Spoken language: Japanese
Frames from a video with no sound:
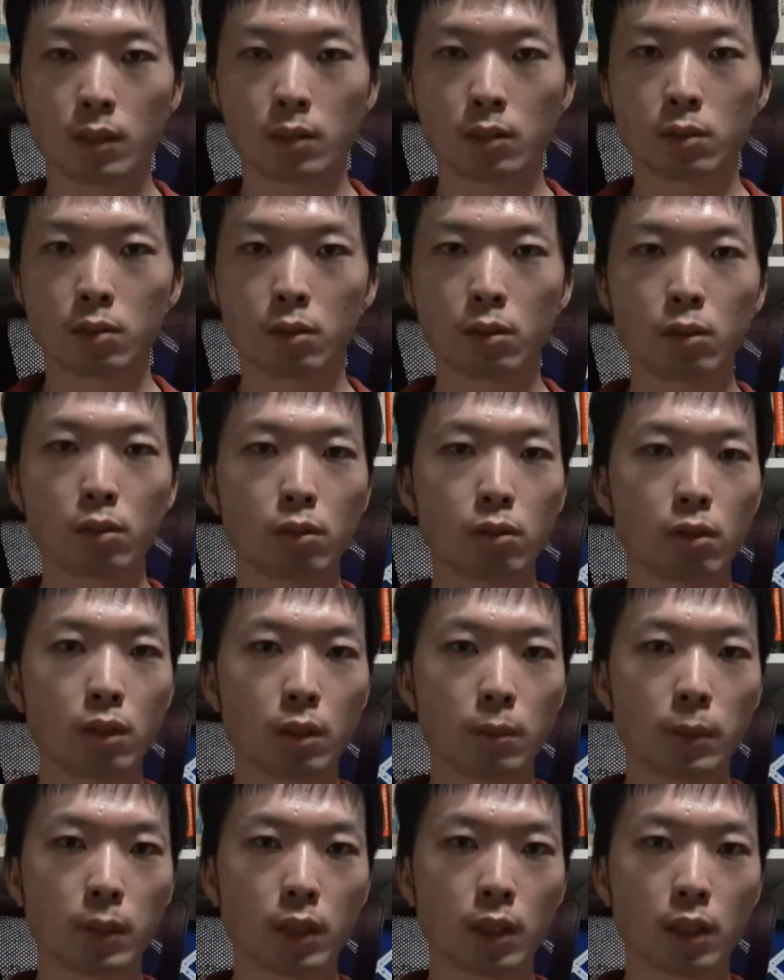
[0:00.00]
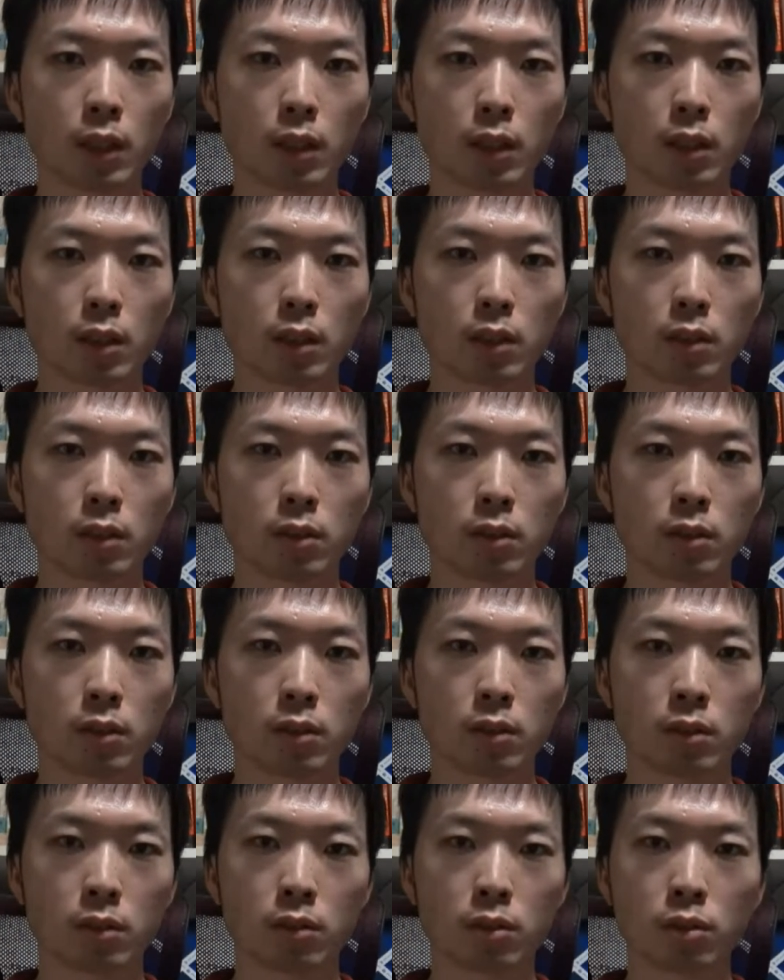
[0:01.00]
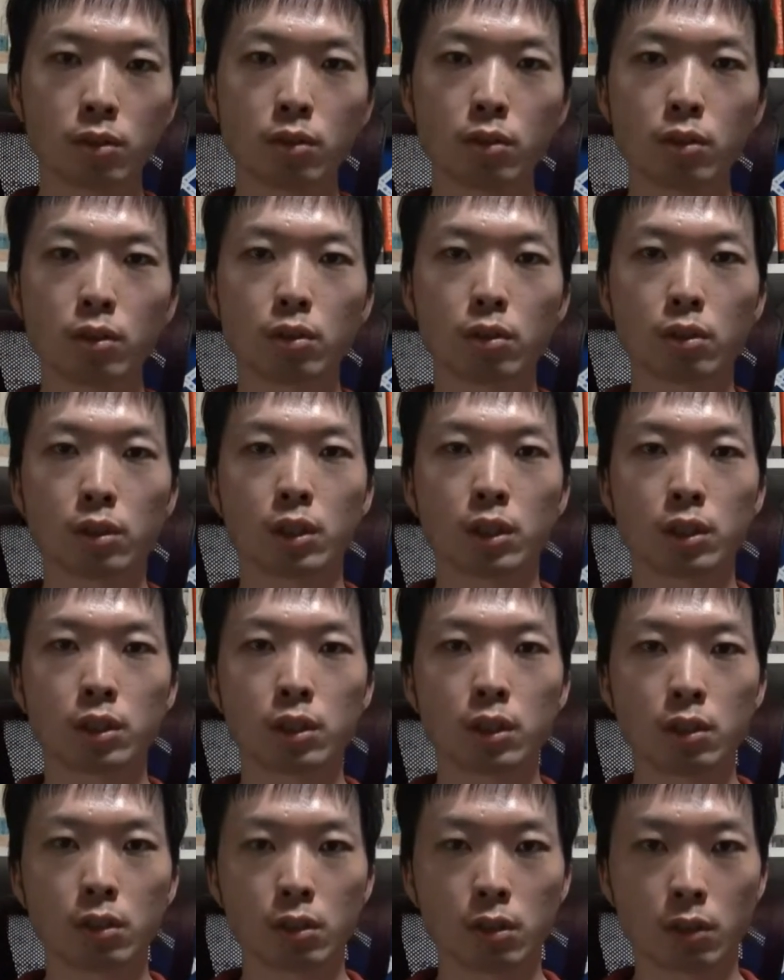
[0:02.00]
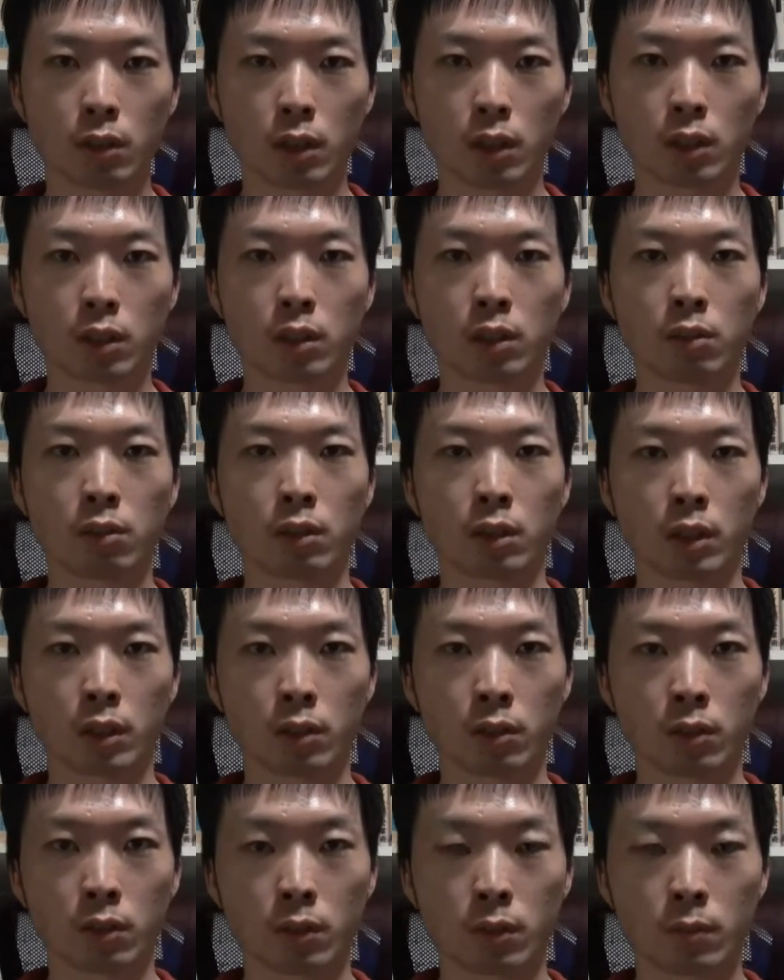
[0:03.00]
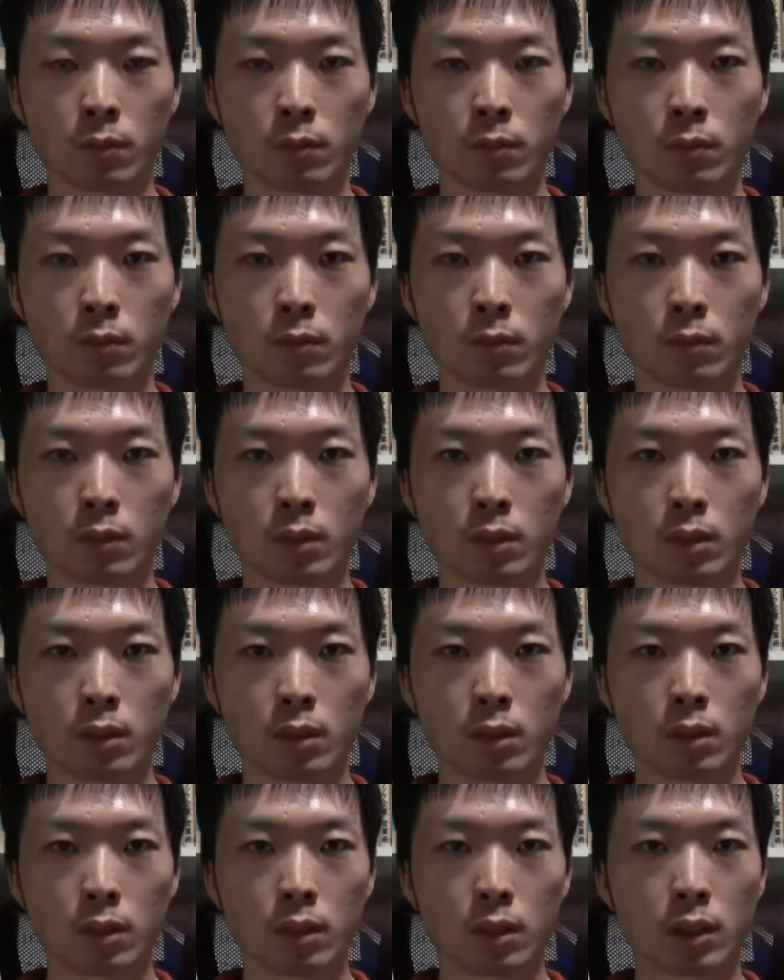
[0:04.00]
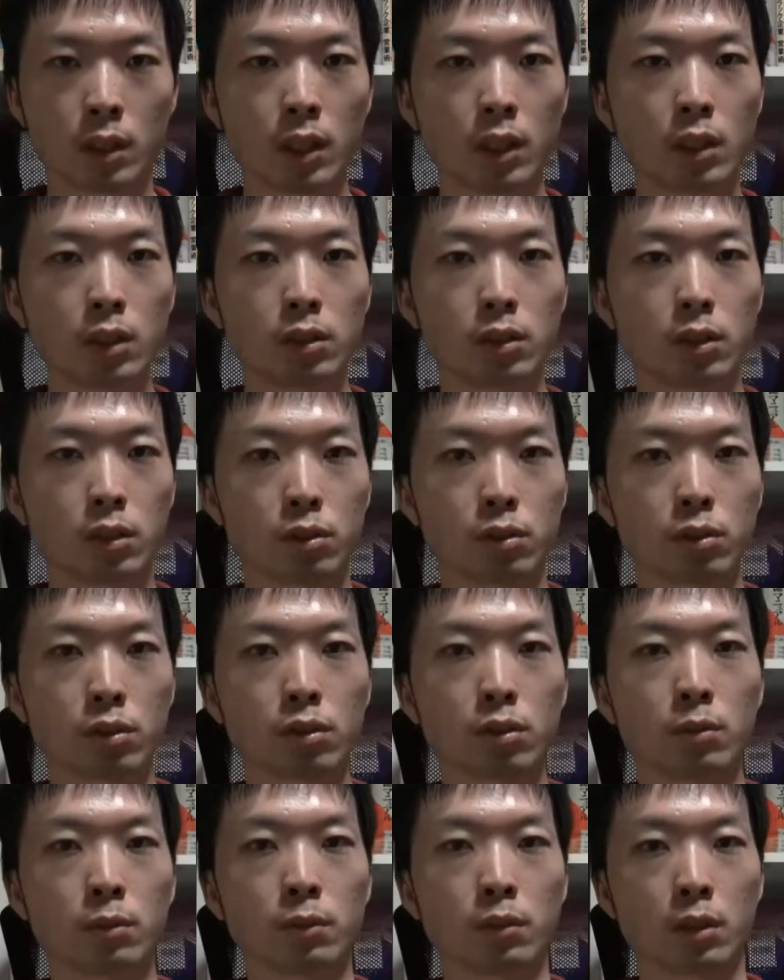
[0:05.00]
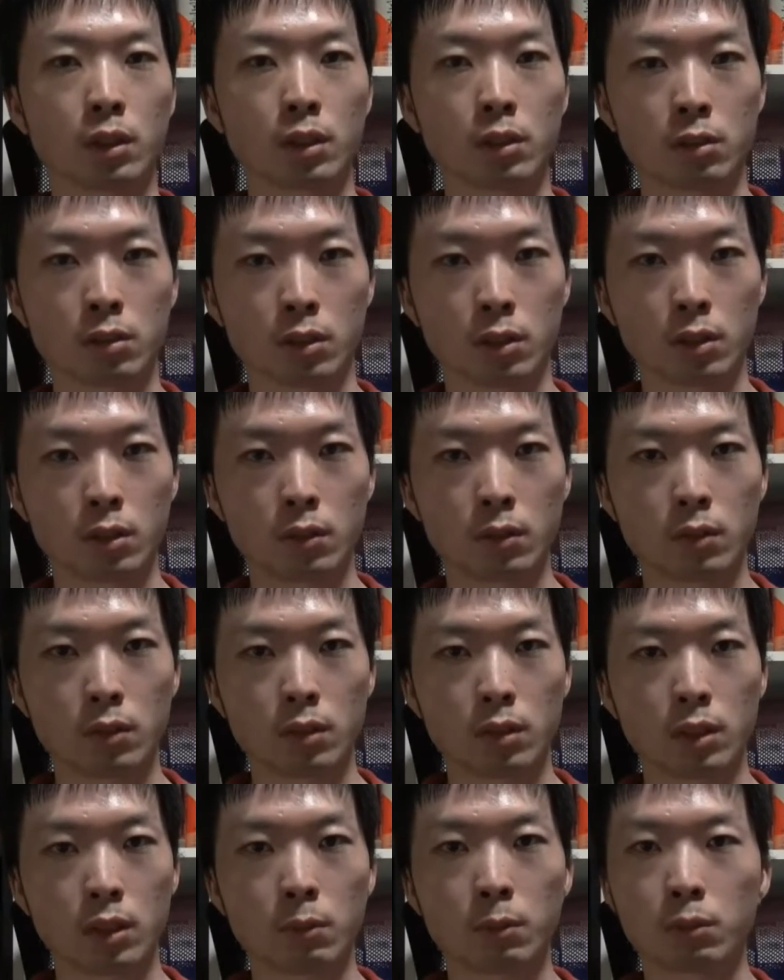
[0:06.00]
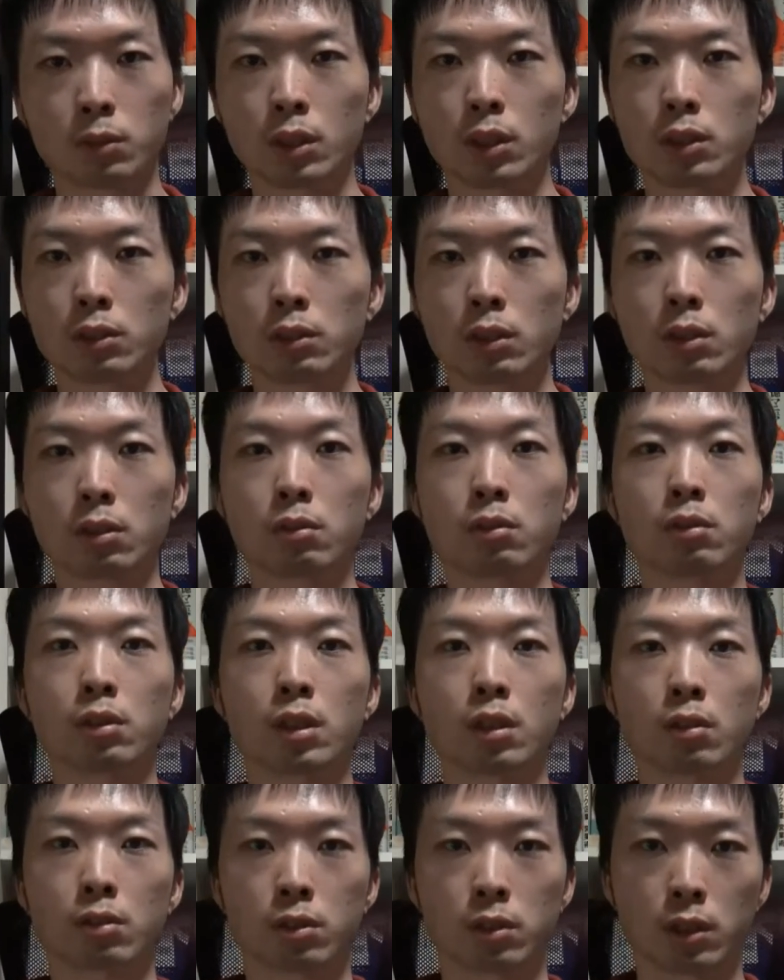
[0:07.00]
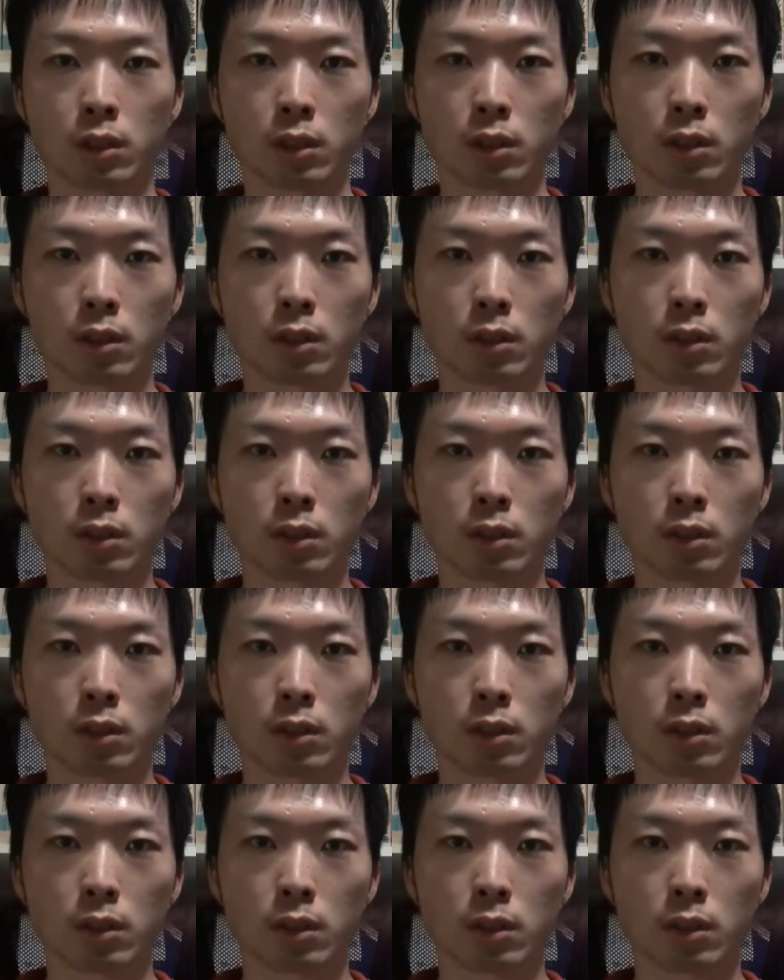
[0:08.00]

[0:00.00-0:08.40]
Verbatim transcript: それと比べて授業料をきっちりと払ってんだけど大して授業も受けずにでもテストは合格し